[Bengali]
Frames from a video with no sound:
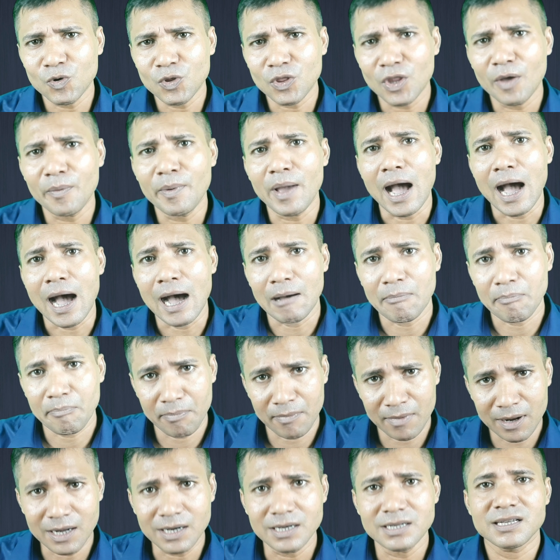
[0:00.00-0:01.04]
করতে হবে
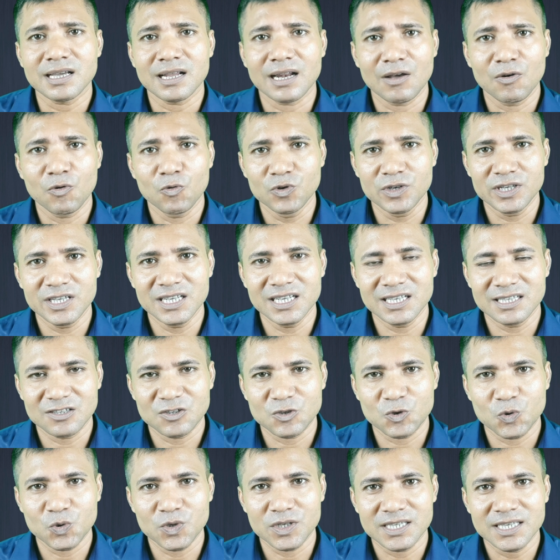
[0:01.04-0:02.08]
আপনার যারা অডিয়েন্স
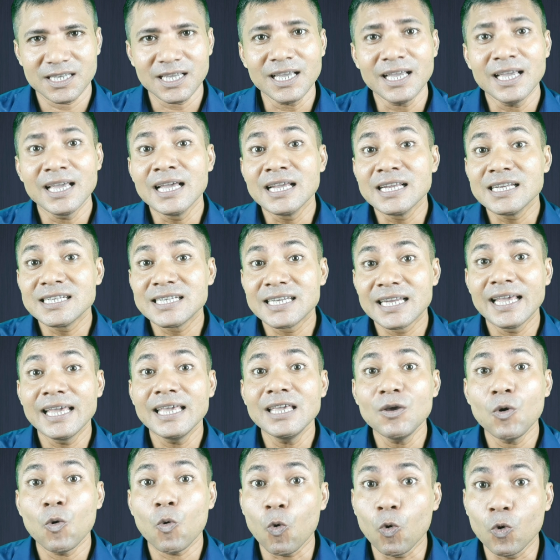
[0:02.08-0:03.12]
রয়েছে
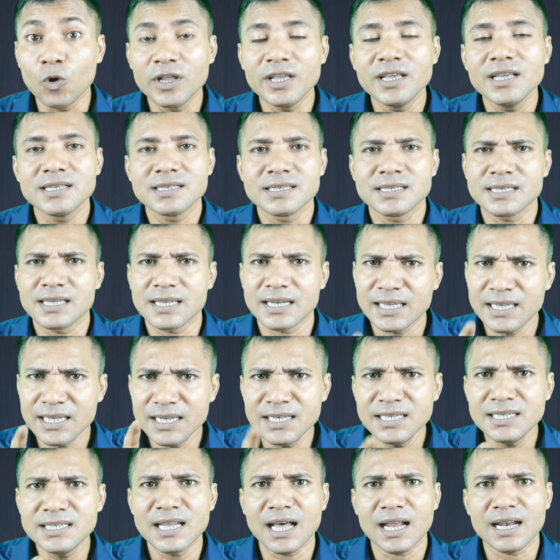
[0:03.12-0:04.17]
সেই অডিয়েন্সের
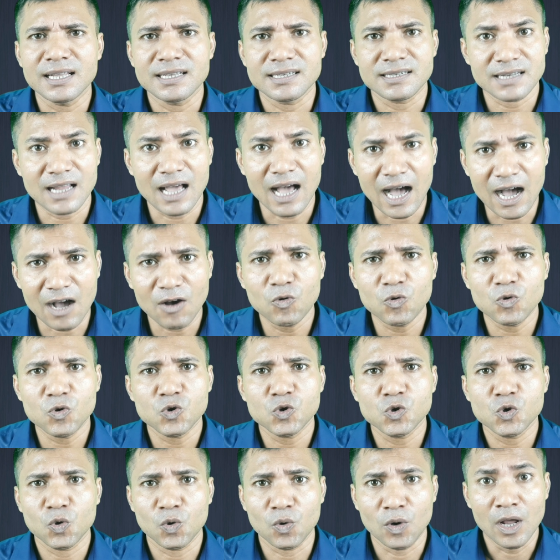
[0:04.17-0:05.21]
ইন্টারেস্ট
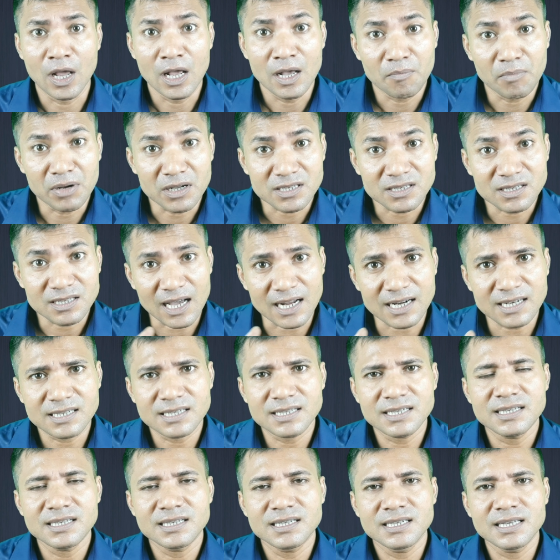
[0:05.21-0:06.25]
আকর্ষণ বা
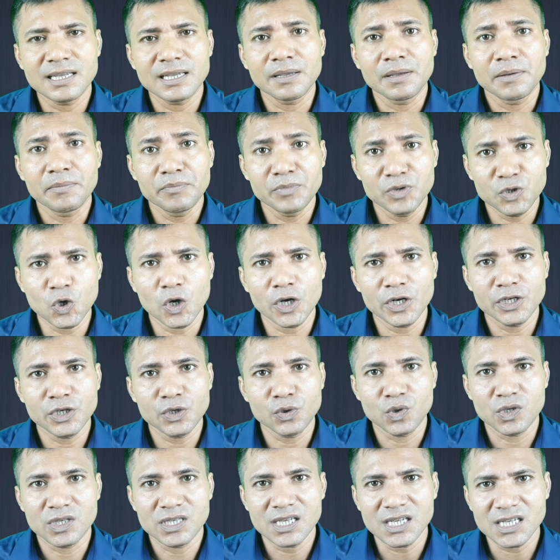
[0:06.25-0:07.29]
সার্সের যে বিষয়টি
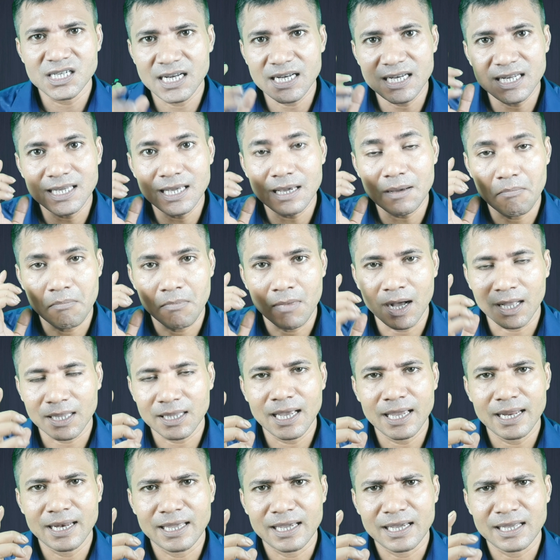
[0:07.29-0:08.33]
রয়েছে সেটিকে
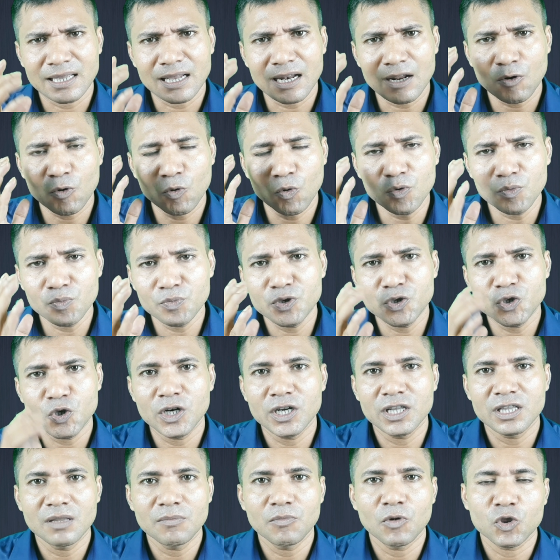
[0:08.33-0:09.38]
মাথায় রেখে তারা কোন
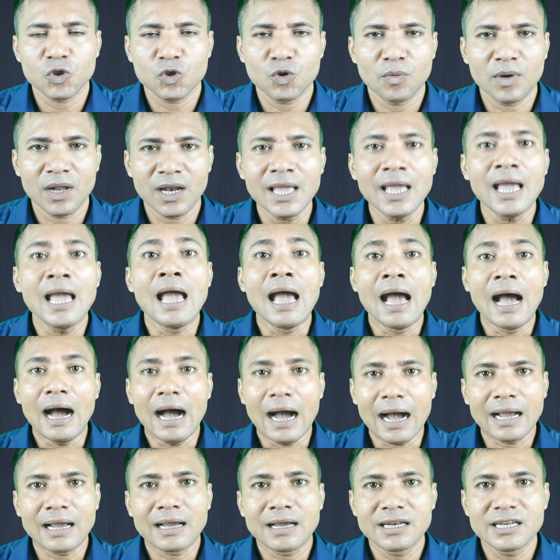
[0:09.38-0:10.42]
বিষয়টিতে বর্তমানে
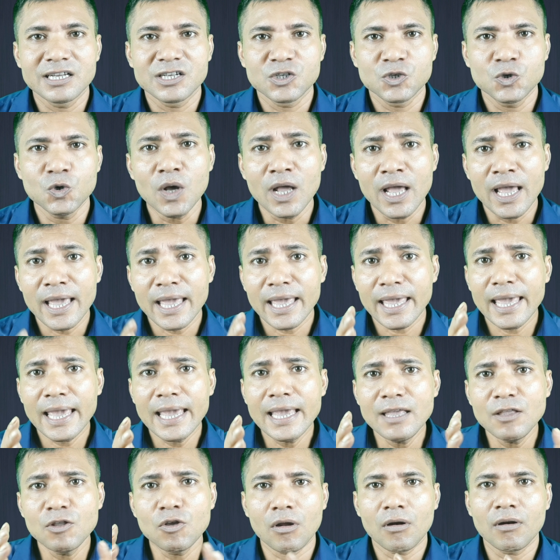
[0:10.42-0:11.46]
আকৃষ্ট
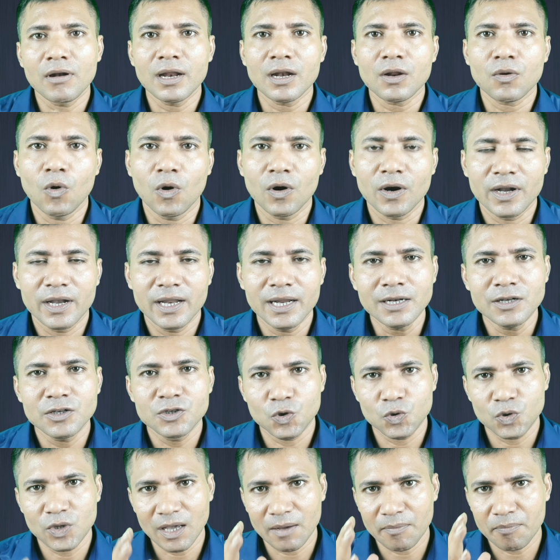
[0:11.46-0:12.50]
এই ধরনের কন্টেন্ট
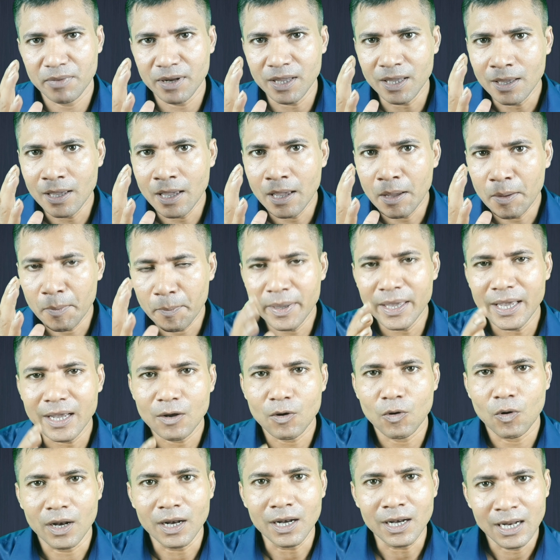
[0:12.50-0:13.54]
যদি আপনি মেক
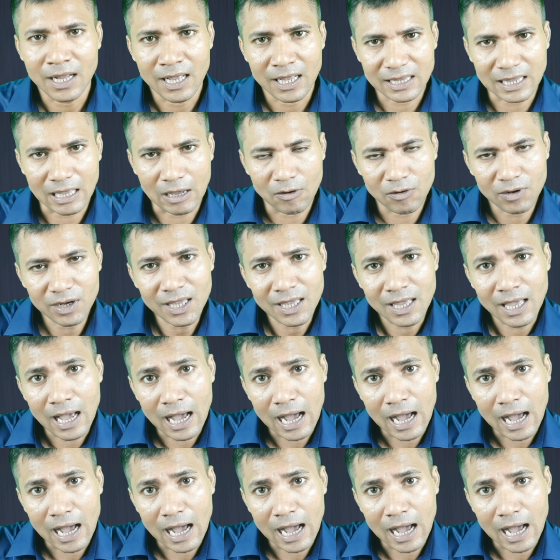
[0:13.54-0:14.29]
করেন তাহলে